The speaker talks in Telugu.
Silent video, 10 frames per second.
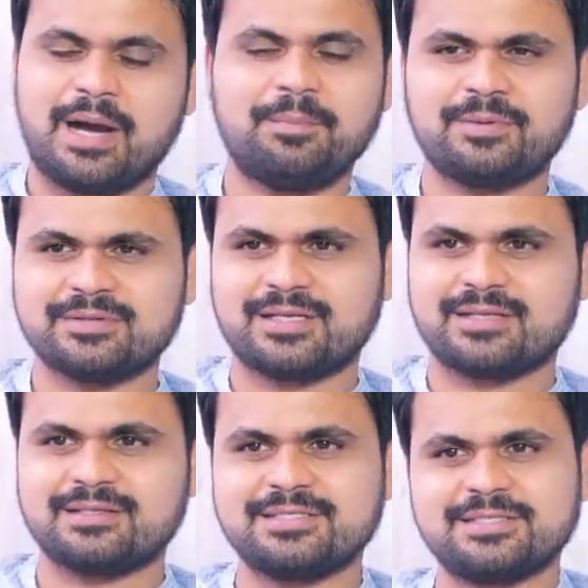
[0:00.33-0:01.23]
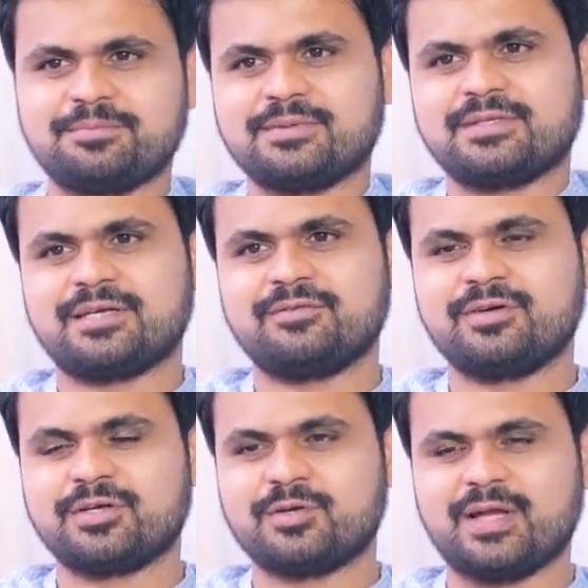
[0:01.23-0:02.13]
అప్పుడు తరం నుంచి ఇప్పుడు తరం
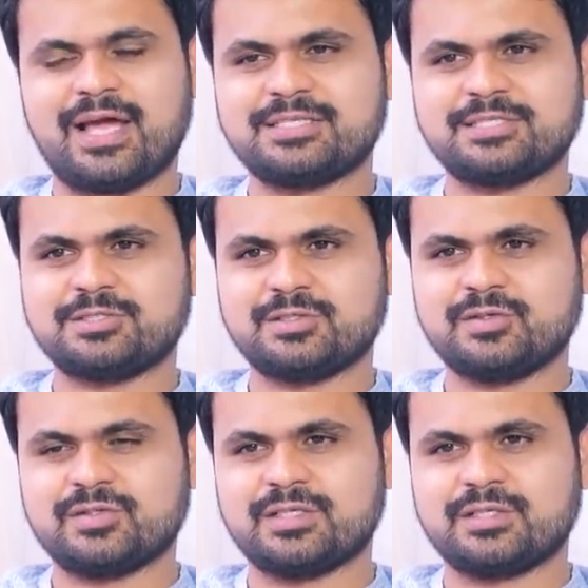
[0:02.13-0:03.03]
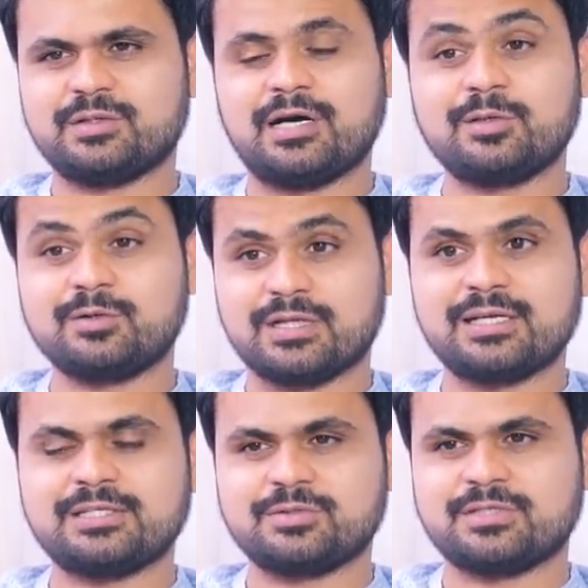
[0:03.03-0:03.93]
వరకు కూడా యాక్ట్ చేస్తూనే ఉన్నారు నాలుగు
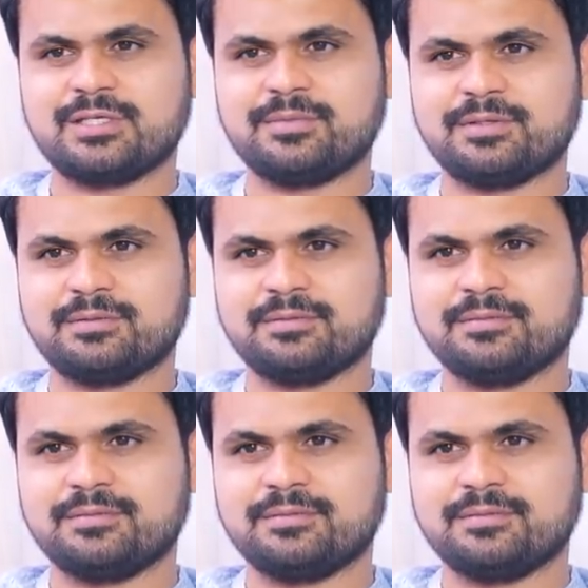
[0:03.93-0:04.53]
తరాలు చూశారు మీరు